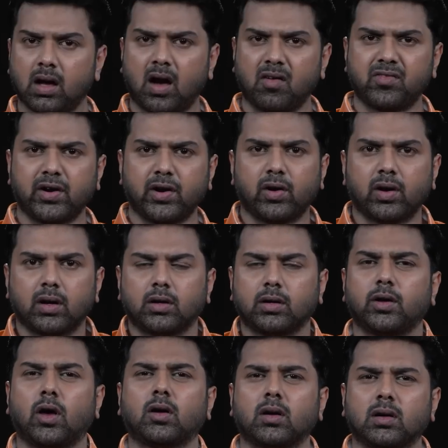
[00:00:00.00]
அஃப்ரிடியோட
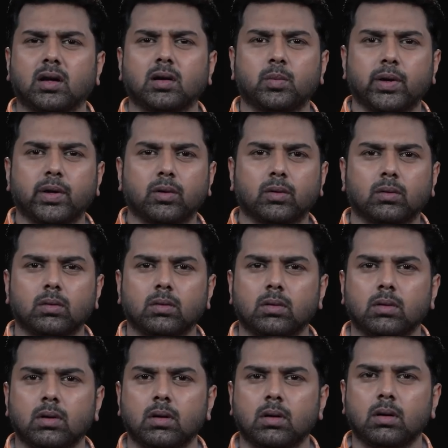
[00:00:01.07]
யார்க்கர் தான் எனக்கு பிடிக்கும்
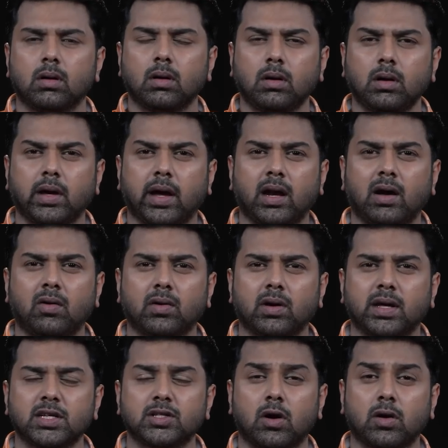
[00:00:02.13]
ஏன்னா அவர்
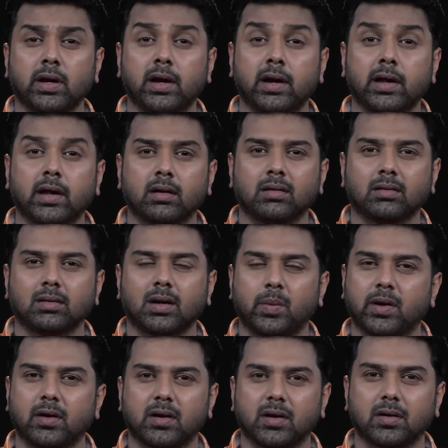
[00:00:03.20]
இஸ் நாட் இந்தியன்
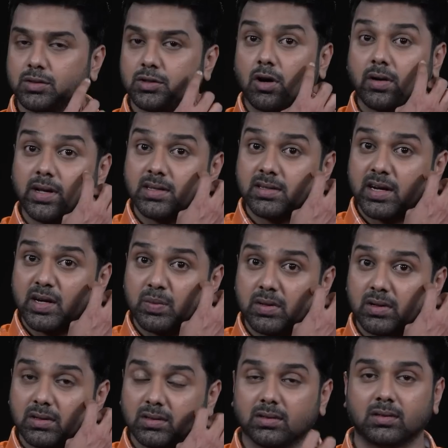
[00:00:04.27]
அப்படின்றார் ஷாக்கிங்
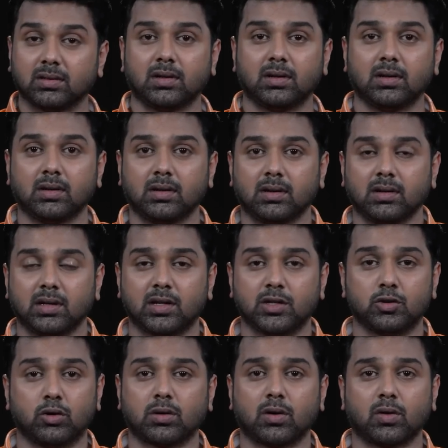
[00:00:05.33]
ஸ்டேட்மெண்ட்டு இது
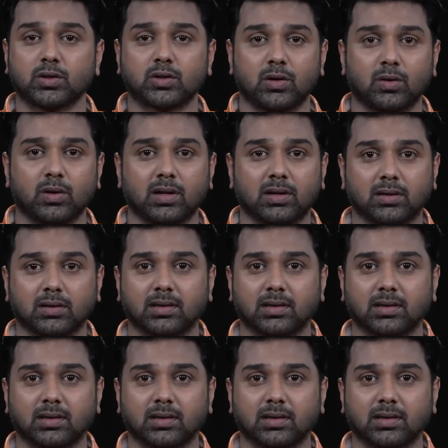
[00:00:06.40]
ஜோக்கா கூட சொல்லக்கூடாது